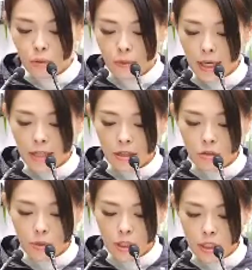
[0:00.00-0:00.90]
包含了
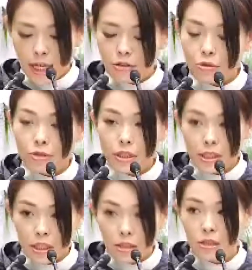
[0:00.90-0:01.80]
我们的杨雄正
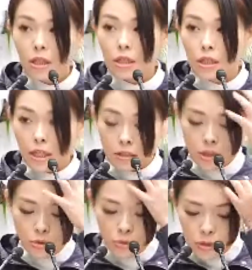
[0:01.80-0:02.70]
先生、杨
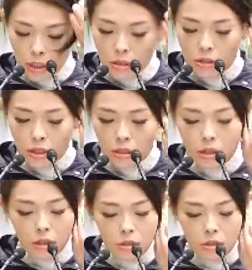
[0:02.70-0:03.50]
金土先生、